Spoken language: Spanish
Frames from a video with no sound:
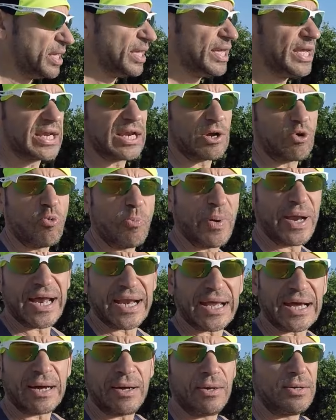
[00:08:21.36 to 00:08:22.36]
y
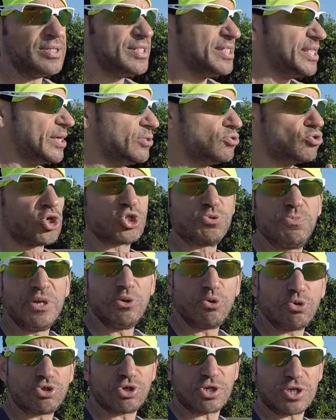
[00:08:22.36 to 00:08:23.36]
recuperara dos
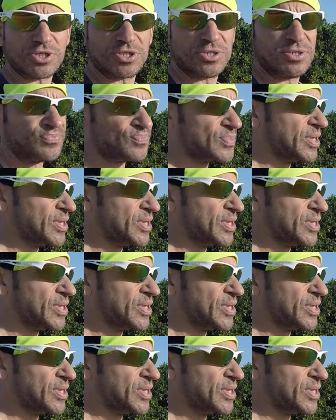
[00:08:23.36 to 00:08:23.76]
minutos,